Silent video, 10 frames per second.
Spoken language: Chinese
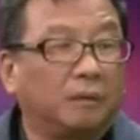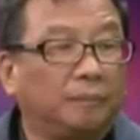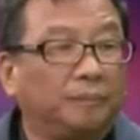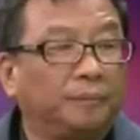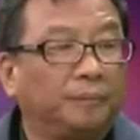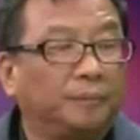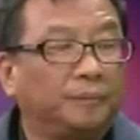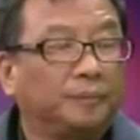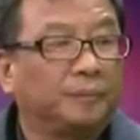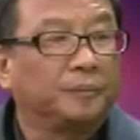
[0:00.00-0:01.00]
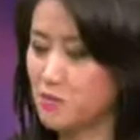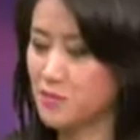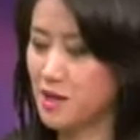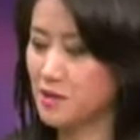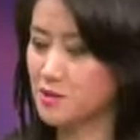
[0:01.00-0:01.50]
嗯，其实你知道，我们
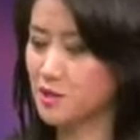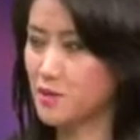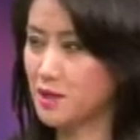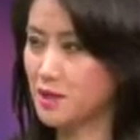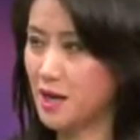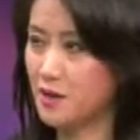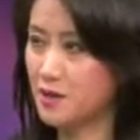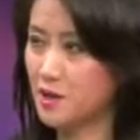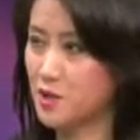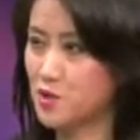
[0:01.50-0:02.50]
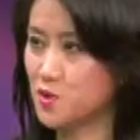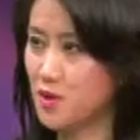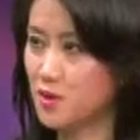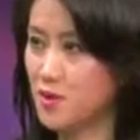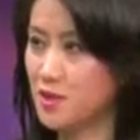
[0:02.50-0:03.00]
探讨这个话题还有一个很重
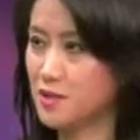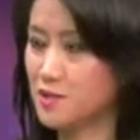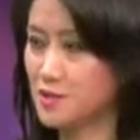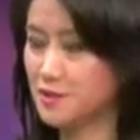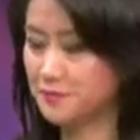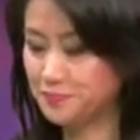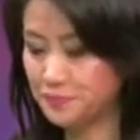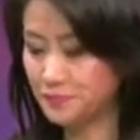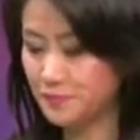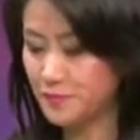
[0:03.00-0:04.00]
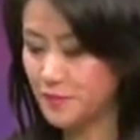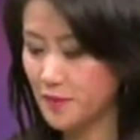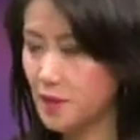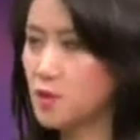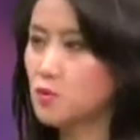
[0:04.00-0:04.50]
要的原因，就是
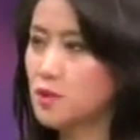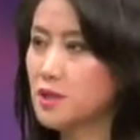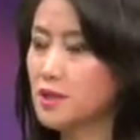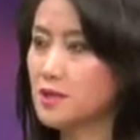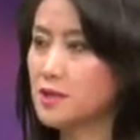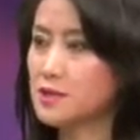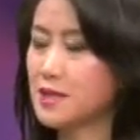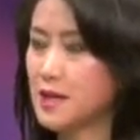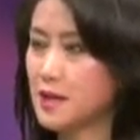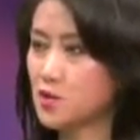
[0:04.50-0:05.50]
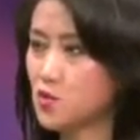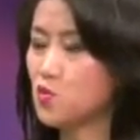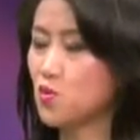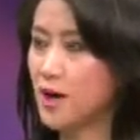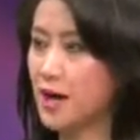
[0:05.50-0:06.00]
很多呢。在中
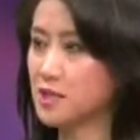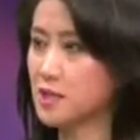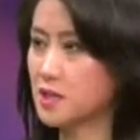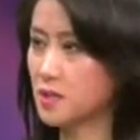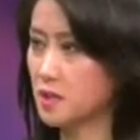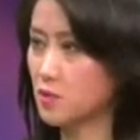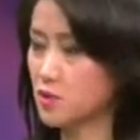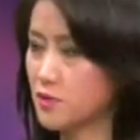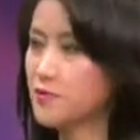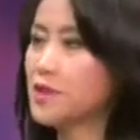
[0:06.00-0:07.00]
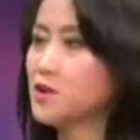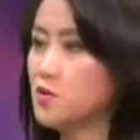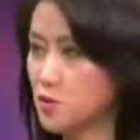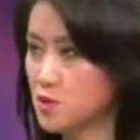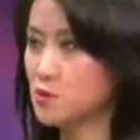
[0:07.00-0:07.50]
国还是呃，我觉得非常
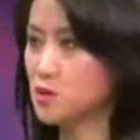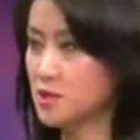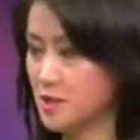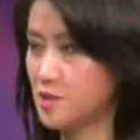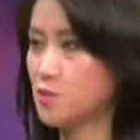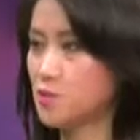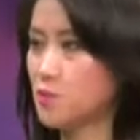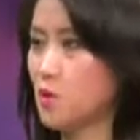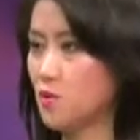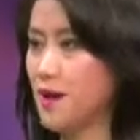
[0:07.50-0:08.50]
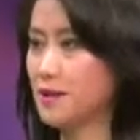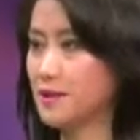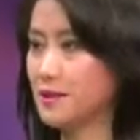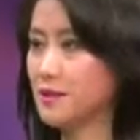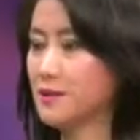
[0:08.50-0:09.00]
优秀的、杰出的文化
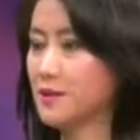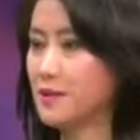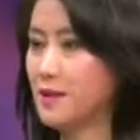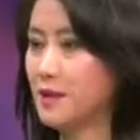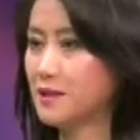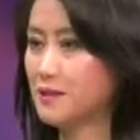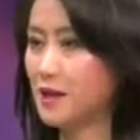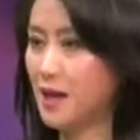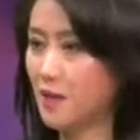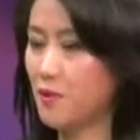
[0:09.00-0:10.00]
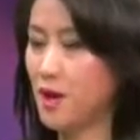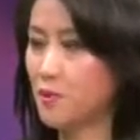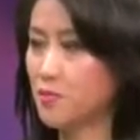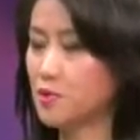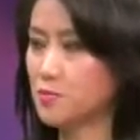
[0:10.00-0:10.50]
人，来到了海外啊，
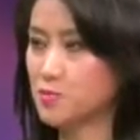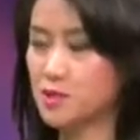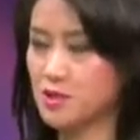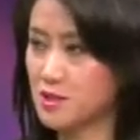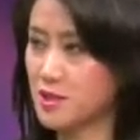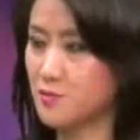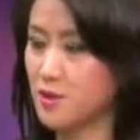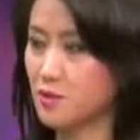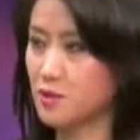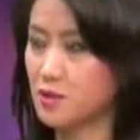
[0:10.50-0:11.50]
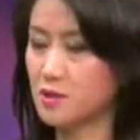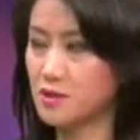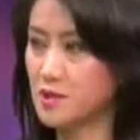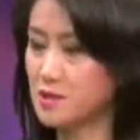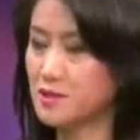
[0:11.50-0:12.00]
不不只是在美国，可能
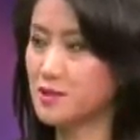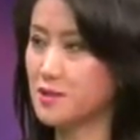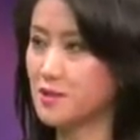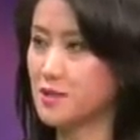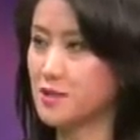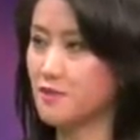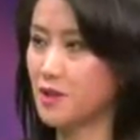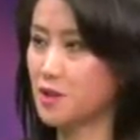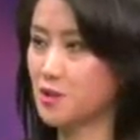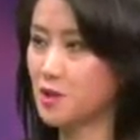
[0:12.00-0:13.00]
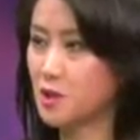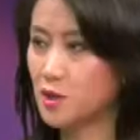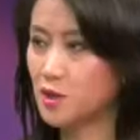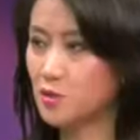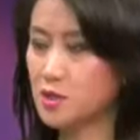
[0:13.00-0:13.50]
在世界任何地方的时候，
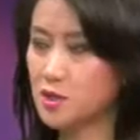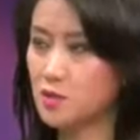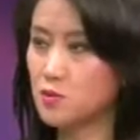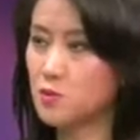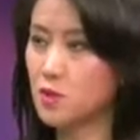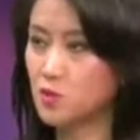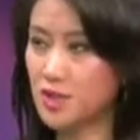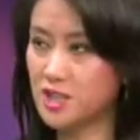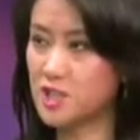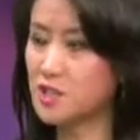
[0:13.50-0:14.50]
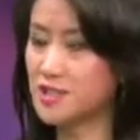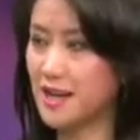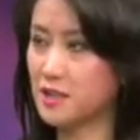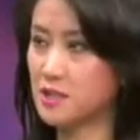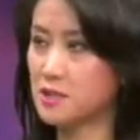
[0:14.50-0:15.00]
都会经过一段挣扎
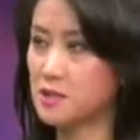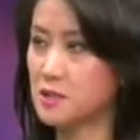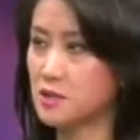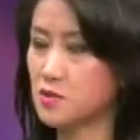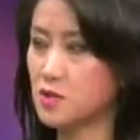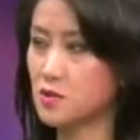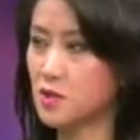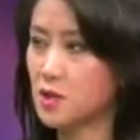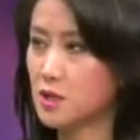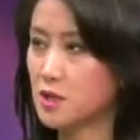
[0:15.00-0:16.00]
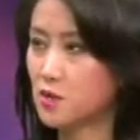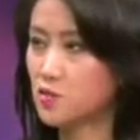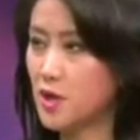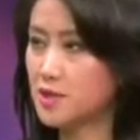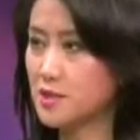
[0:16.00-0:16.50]
的时期。就是说，突
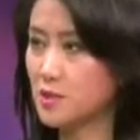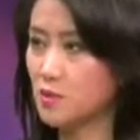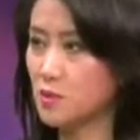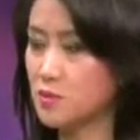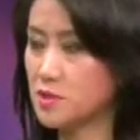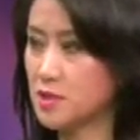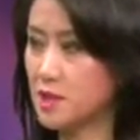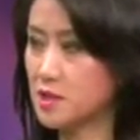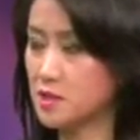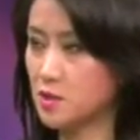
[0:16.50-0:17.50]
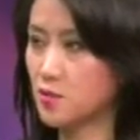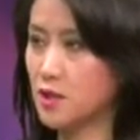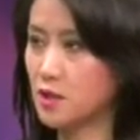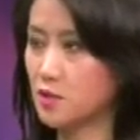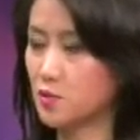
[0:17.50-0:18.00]
然间呢，我们在习惯
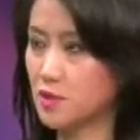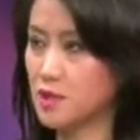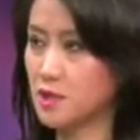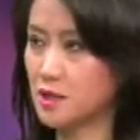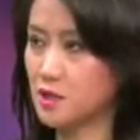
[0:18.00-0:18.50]
的土地上的